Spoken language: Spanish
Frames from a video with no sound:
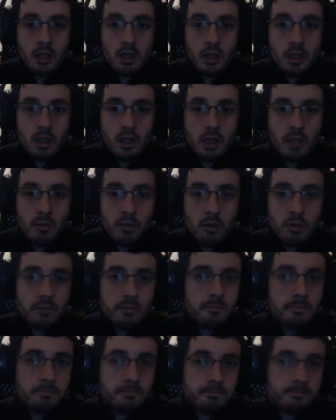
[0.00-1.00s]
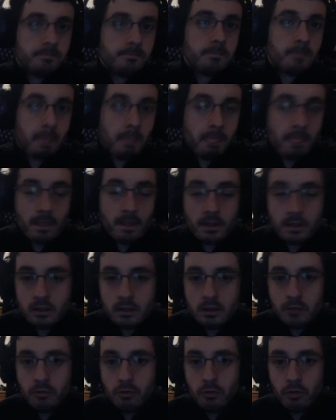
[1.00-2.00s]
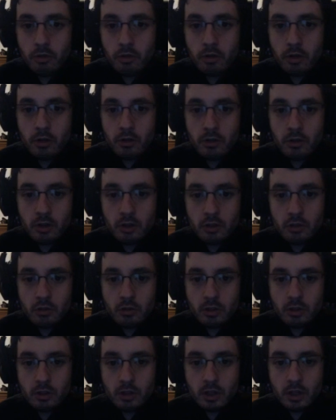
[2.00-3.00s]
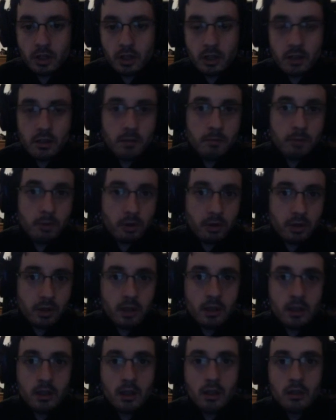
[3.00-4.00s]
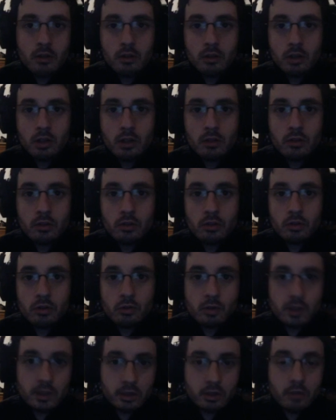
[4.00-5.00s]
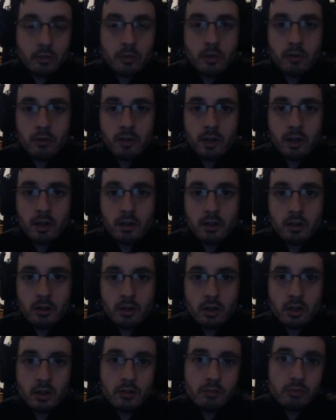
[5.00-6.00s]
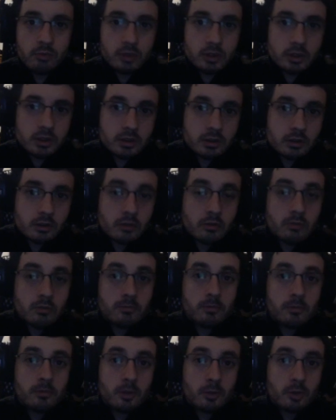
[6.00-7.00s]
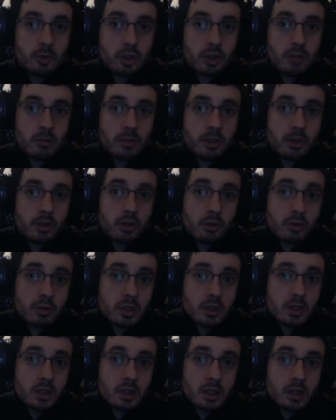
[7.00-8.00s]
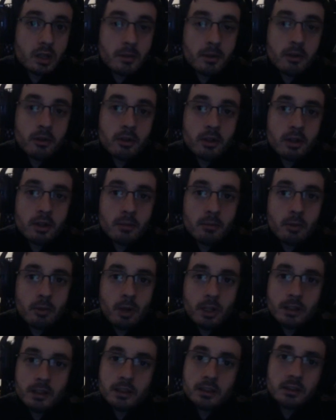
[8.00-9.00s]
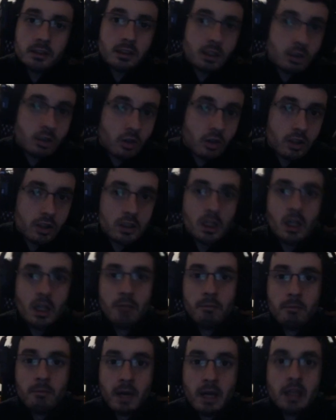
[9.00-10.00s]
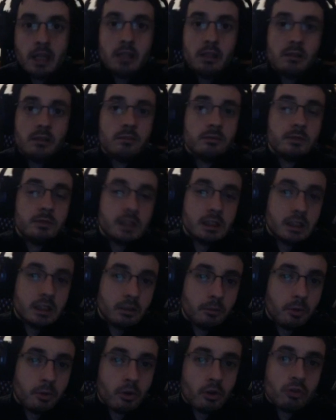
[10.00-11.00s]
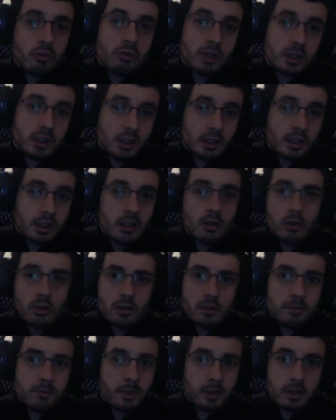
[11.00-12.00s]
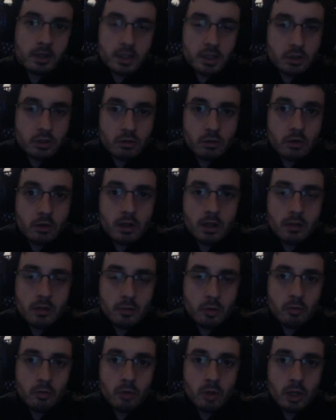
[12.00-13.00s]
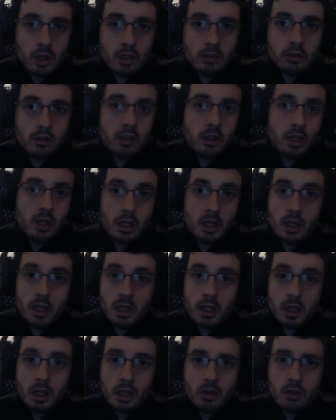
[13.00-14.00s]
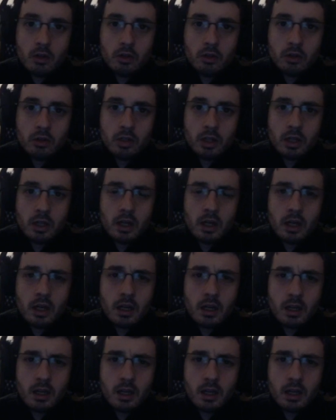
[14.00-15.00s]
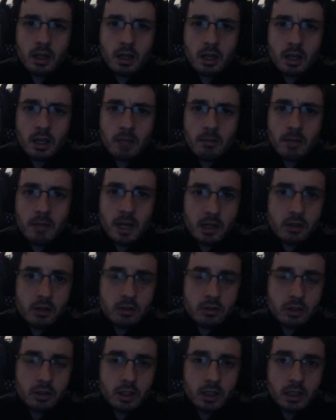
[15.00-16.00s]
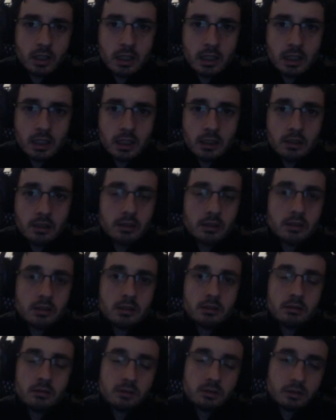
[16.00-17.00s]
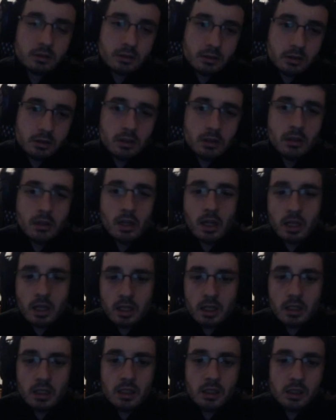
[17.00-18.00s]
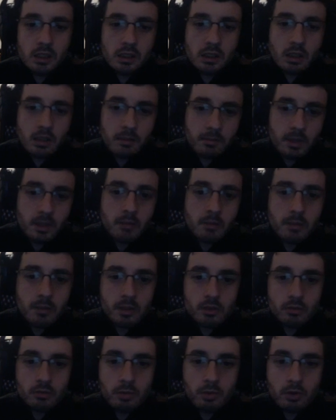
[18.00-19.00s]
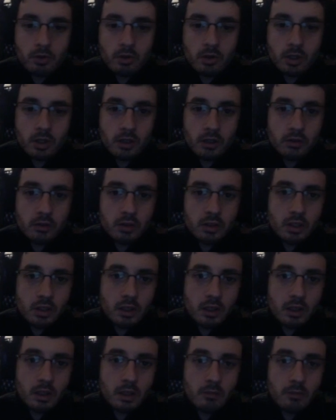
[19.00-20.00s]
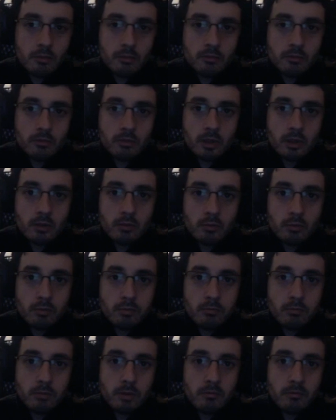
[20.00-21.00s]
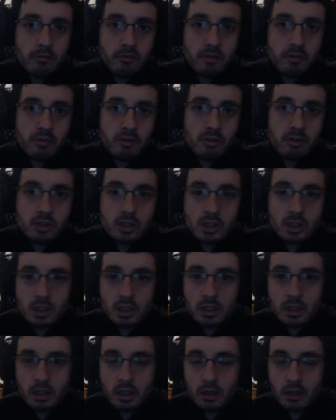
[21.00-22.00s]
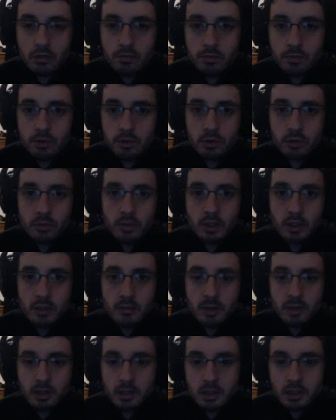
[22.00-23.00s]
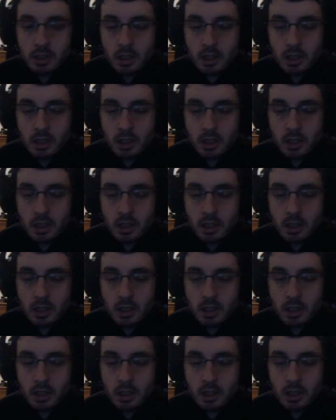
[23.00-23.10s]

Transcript: Y bueno, funciona contra los cuatro que dije 100% y contra los otros cuatro con modificaciones, pues como siempre, yo, si te saca el mago del tiempo antes, te jodes. Mai, si tiene un poco de suerte, te jodes, pero aún así es un win rate muy muy alto. Y contra que queda Mako, que dije, ahí también dependes un poco de que no te saque el anfibio ese y ataque a los puntos varias veces.